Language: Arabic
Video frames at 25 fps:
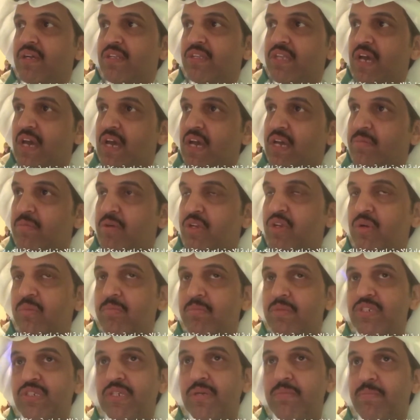دائما
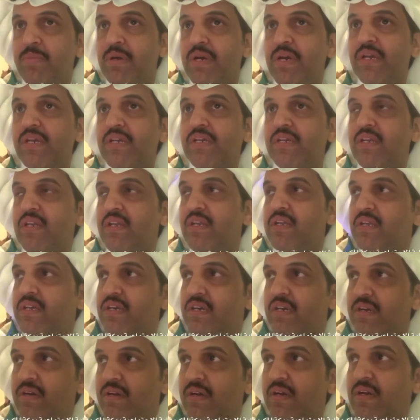هم سباقين
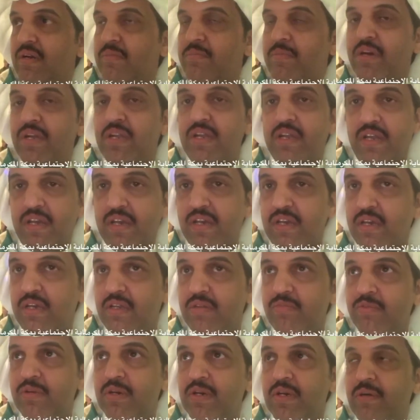لأعمال
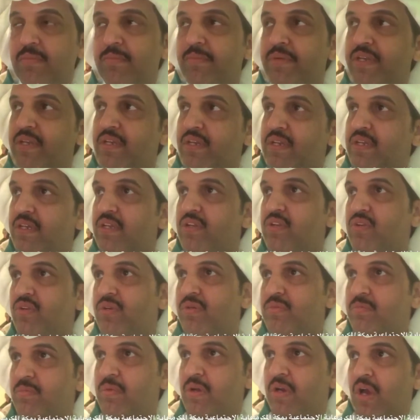الخير فمني
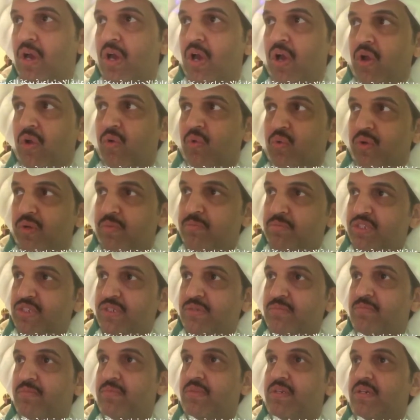لهم
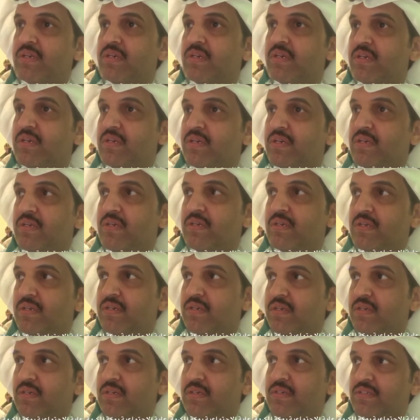وباسم آه،
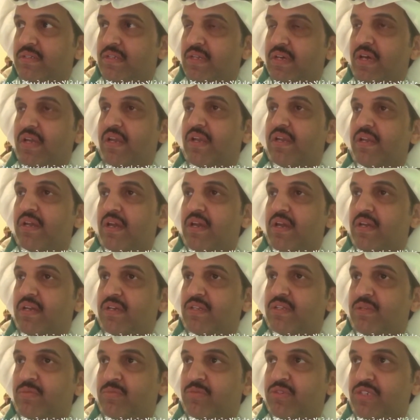دار
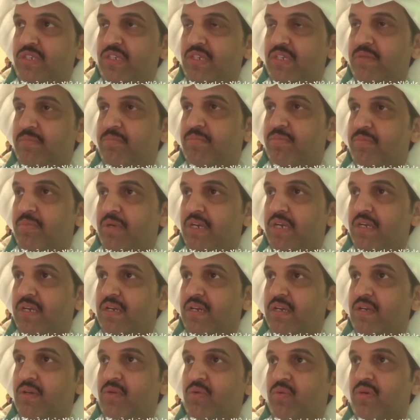رعاية المسنين
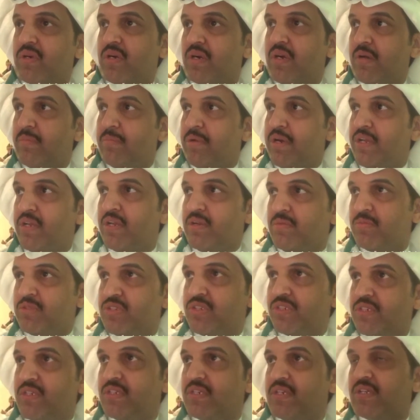بمكة وأبان
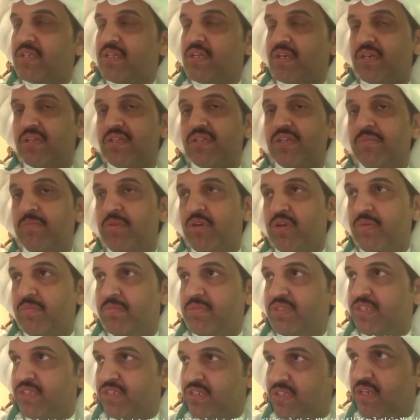المسنين نتقدم لهم
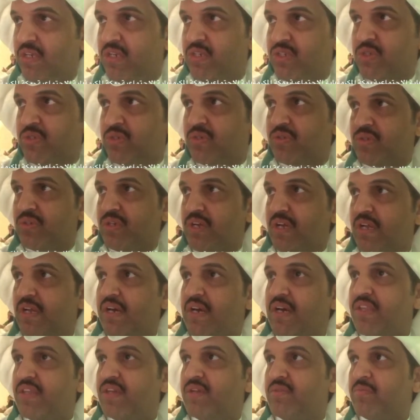بجزيل الشكر على
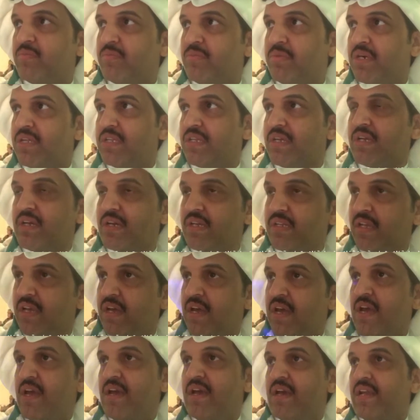هذه المبادرات
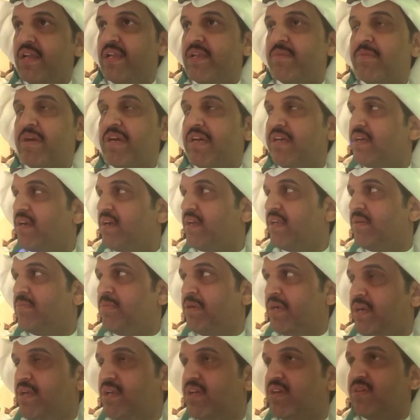اللي ما هي
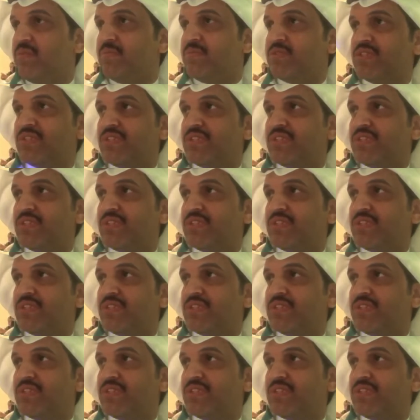غريبة عليهم